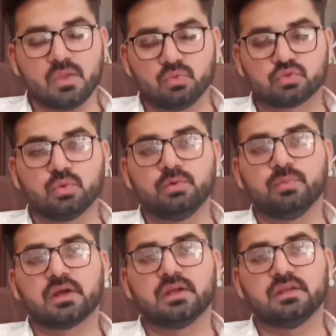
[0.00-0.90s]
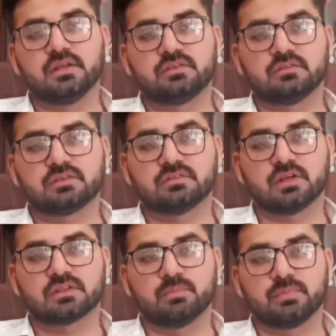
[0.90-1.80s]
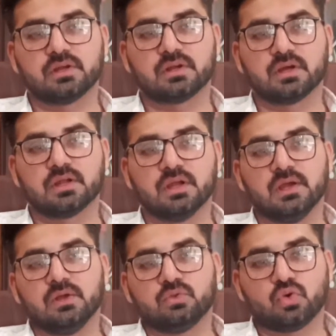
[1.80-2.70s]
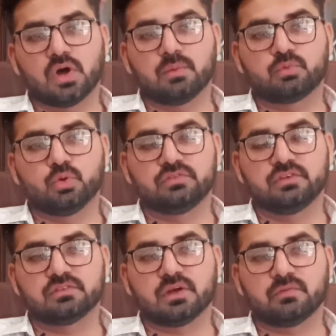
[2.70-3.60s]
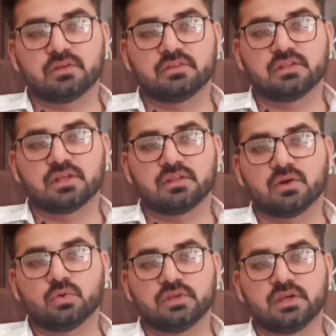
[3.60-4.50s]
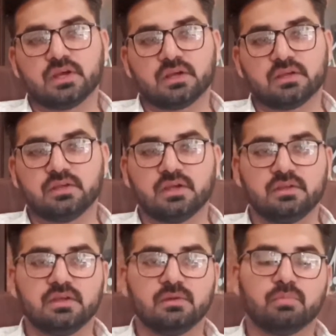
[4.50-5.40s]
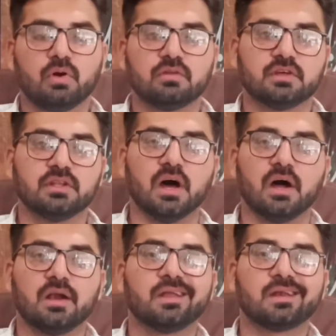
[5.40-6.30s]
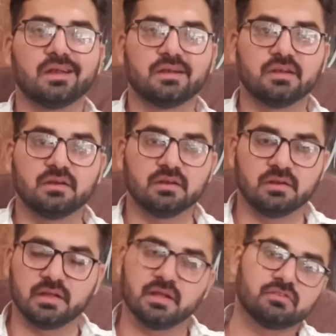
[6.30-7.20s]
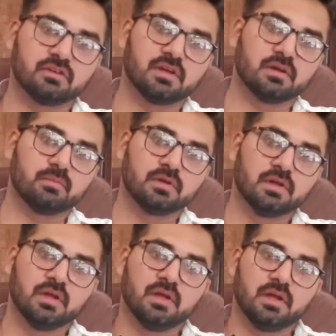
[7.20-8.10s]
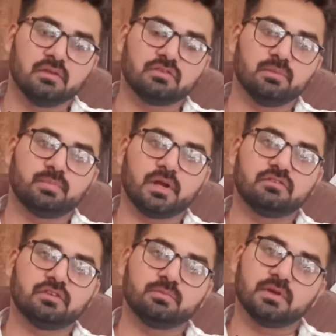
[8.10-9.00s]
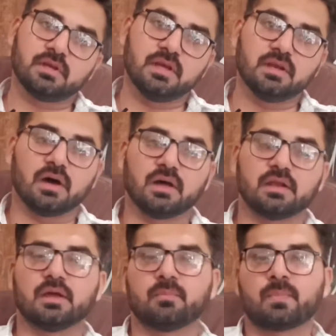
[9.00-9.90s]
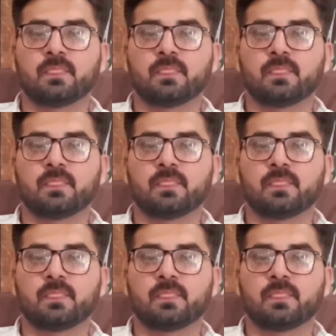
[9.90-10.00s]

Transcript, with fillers: उसको भी बाकी डी एच एज़ के साथ कंपेयर करें तो आपको इस चीज़ का वाज अंदाज़ा हो जाएगा कि ये ये बहुत ज़्यादा अंडर रेटेड डी एच ए है अभी इसकी प्राइसेस में गेन आना है